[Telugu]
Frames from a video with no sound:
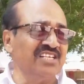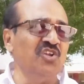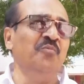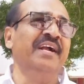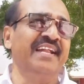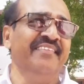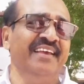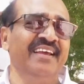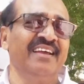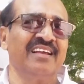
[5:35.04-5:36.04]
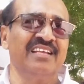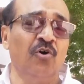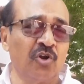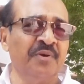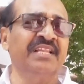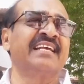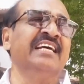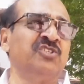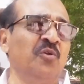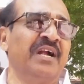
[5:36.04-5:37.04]
కేసులు పెట్టేది ఎవరి మీద
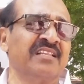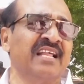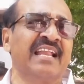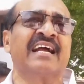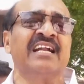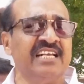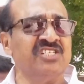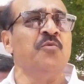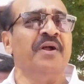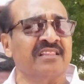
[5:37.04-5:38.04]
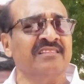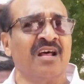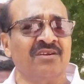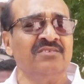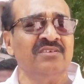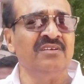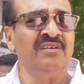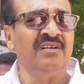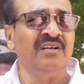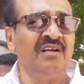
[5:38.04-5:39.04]
కేసులు పెడుతున్నారు ఎక్కడ కేసులు పెడుతున్నారు
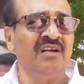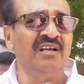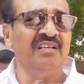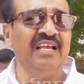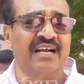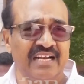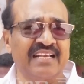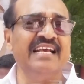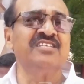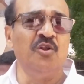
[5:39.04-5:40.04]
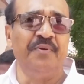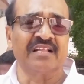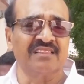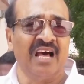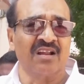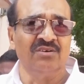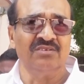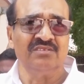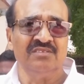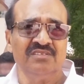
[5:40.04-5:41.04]
ఎక్కడ కేసులు పెడుతున్నారు
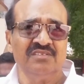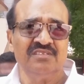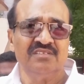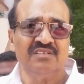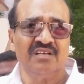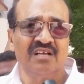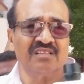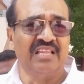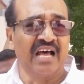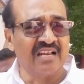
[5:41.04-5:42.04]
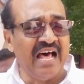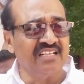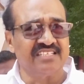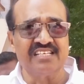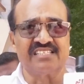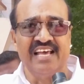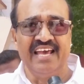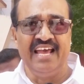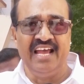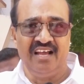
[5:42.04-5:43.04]
అంటే టీడీపీ చేస్తే
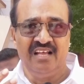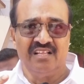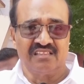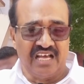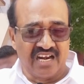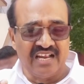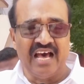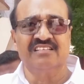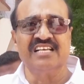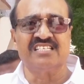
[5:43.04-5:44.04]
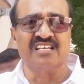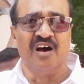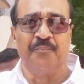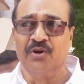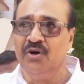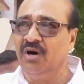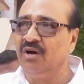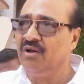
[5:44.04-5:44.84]
ధర్నాలు చేసినప్పుడు